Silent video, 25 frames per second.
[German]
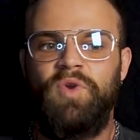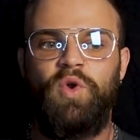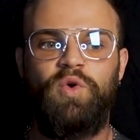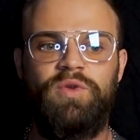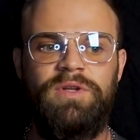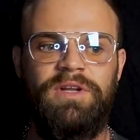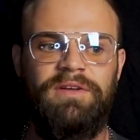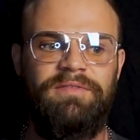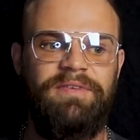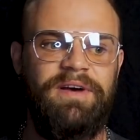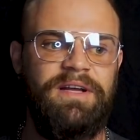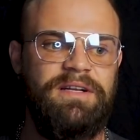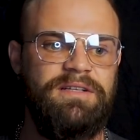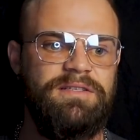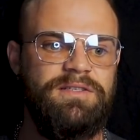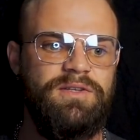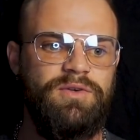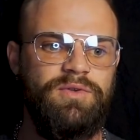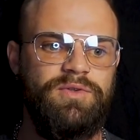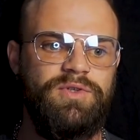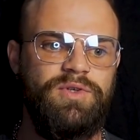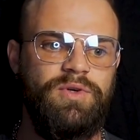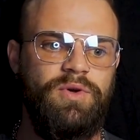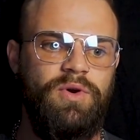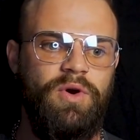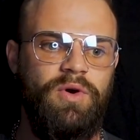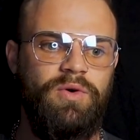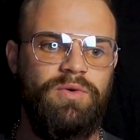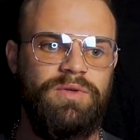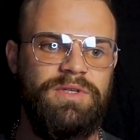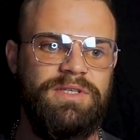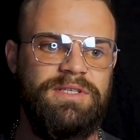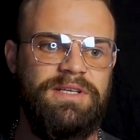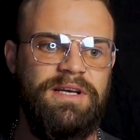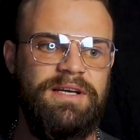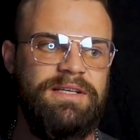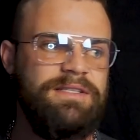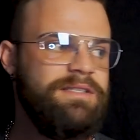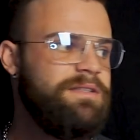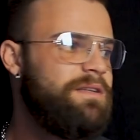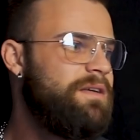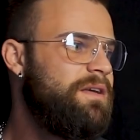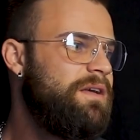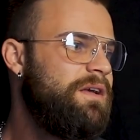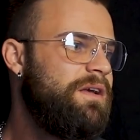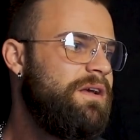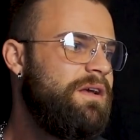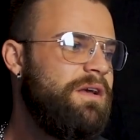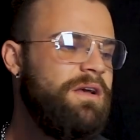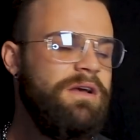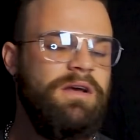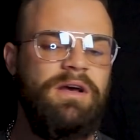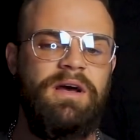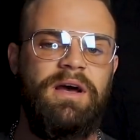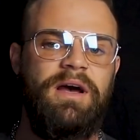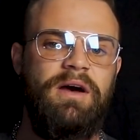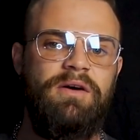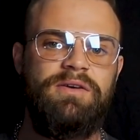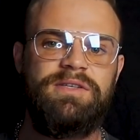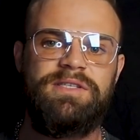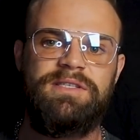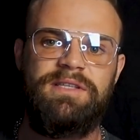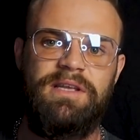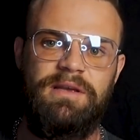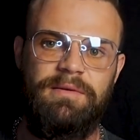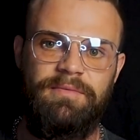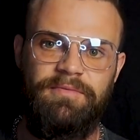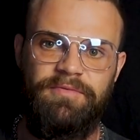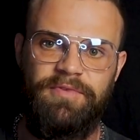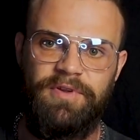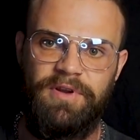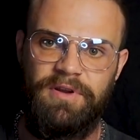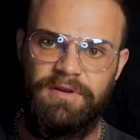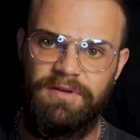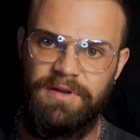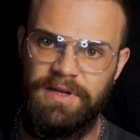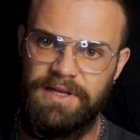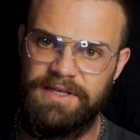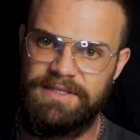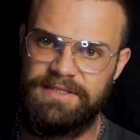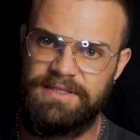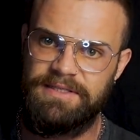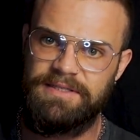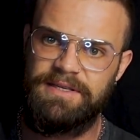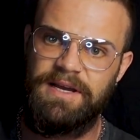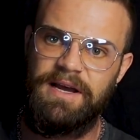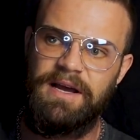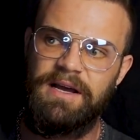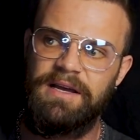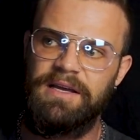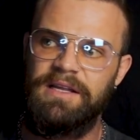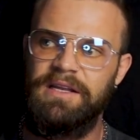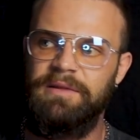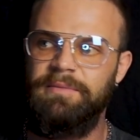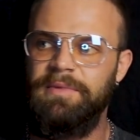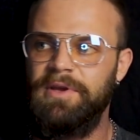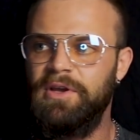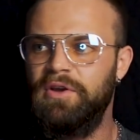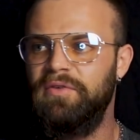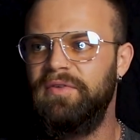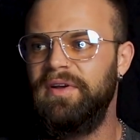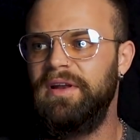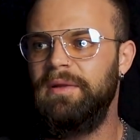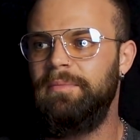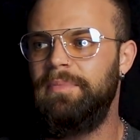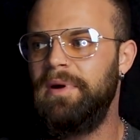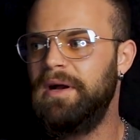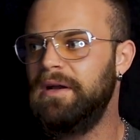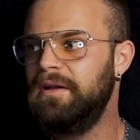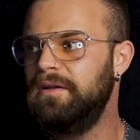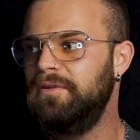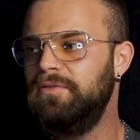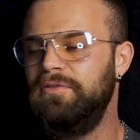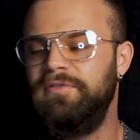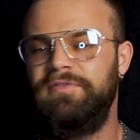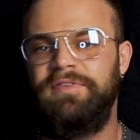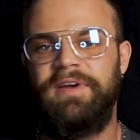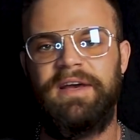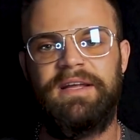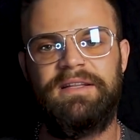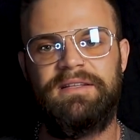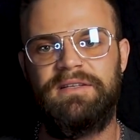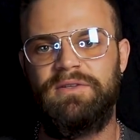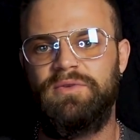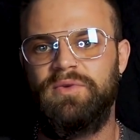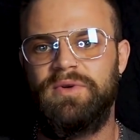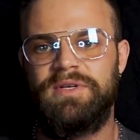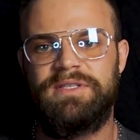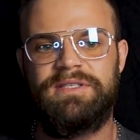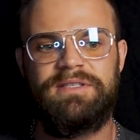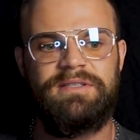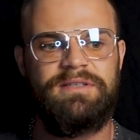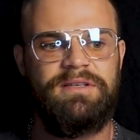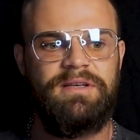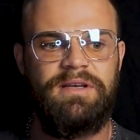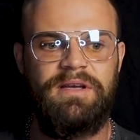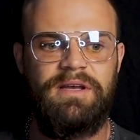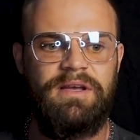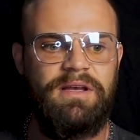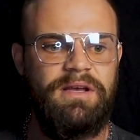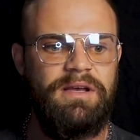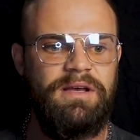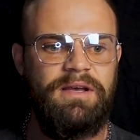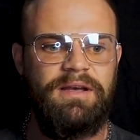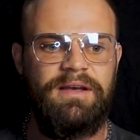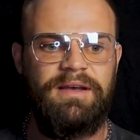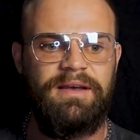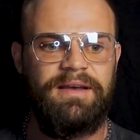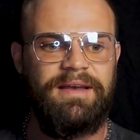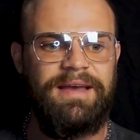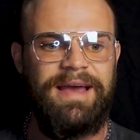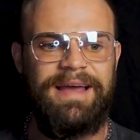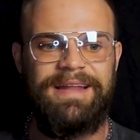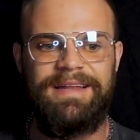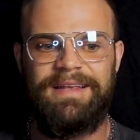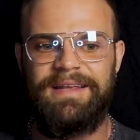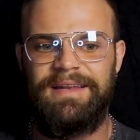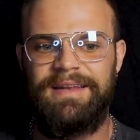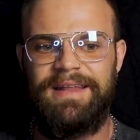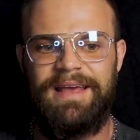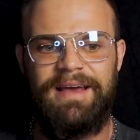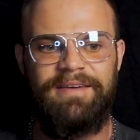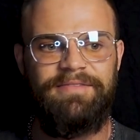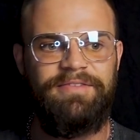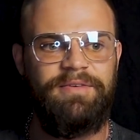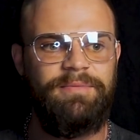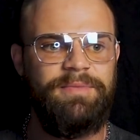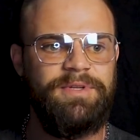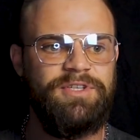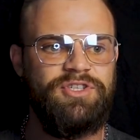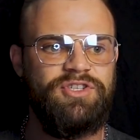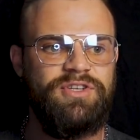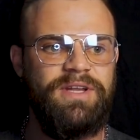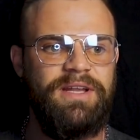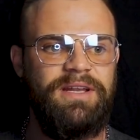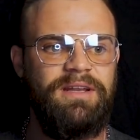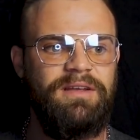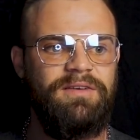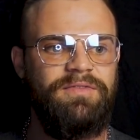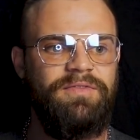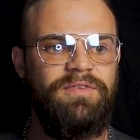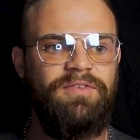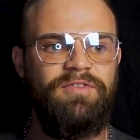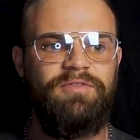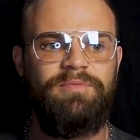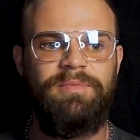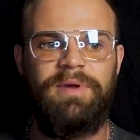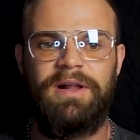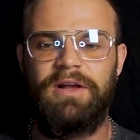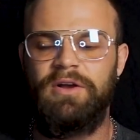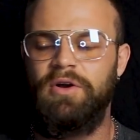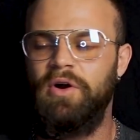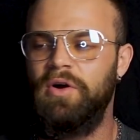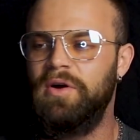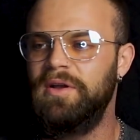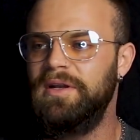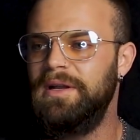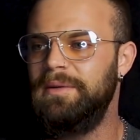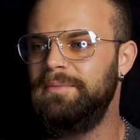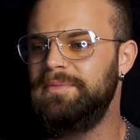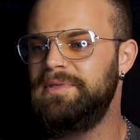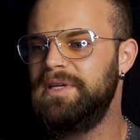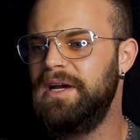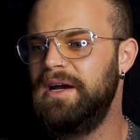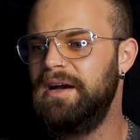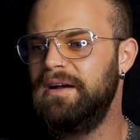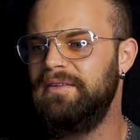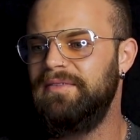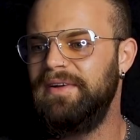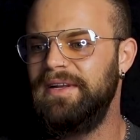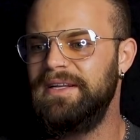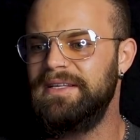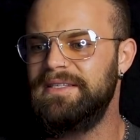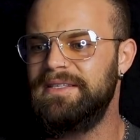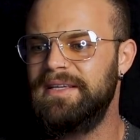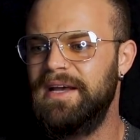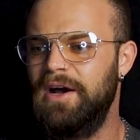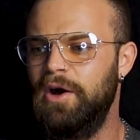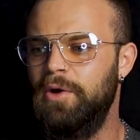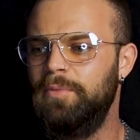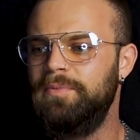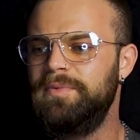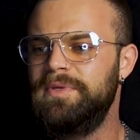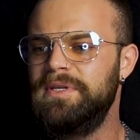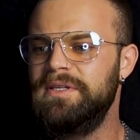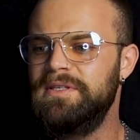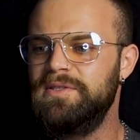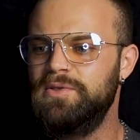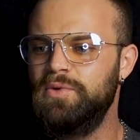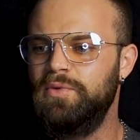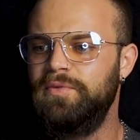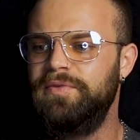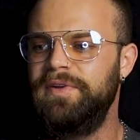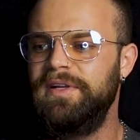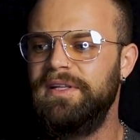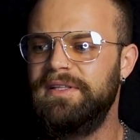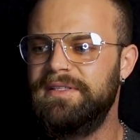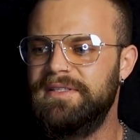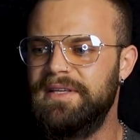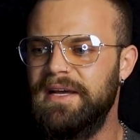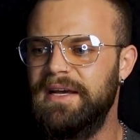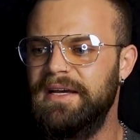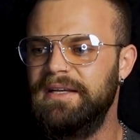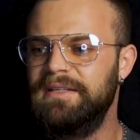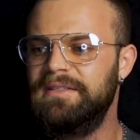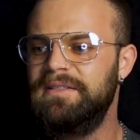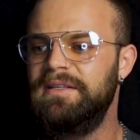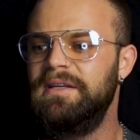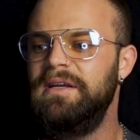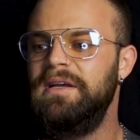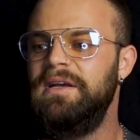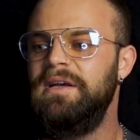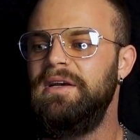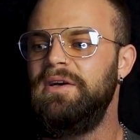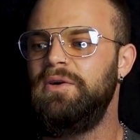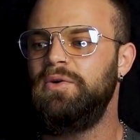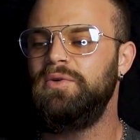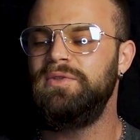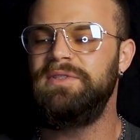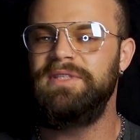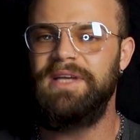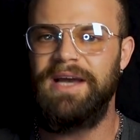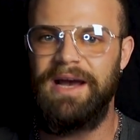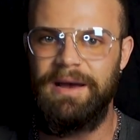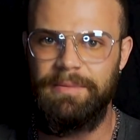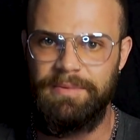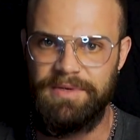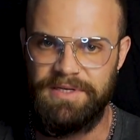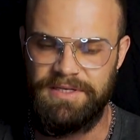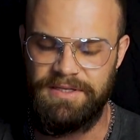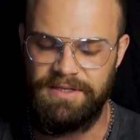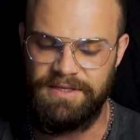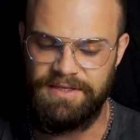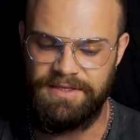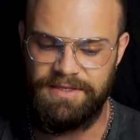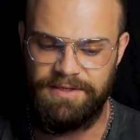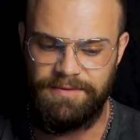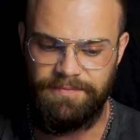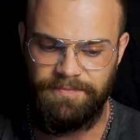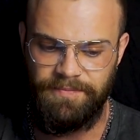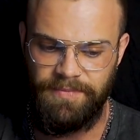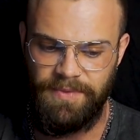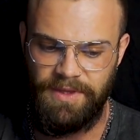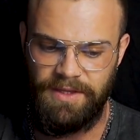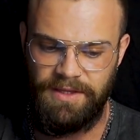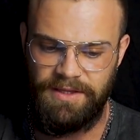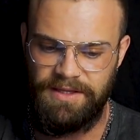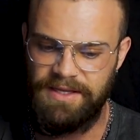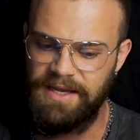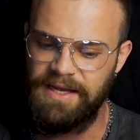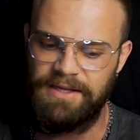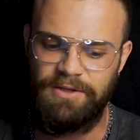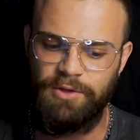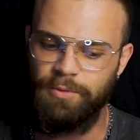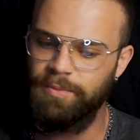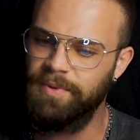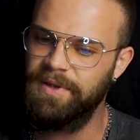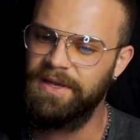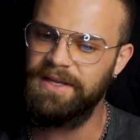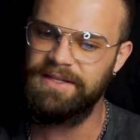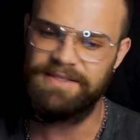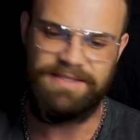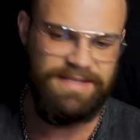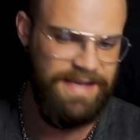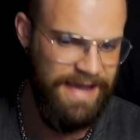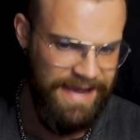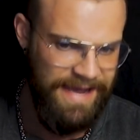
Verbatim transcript: Und dann war das good to go. Das heißt, rausnehmen für den nächsten Tag, in die Mikrowelle packen und fertig. Du hast äh, kein Generve mit ständig fünfmal Kochen am Tag, weil es raubt so viel Zeit und die habe ich nicht. Die hat übrigens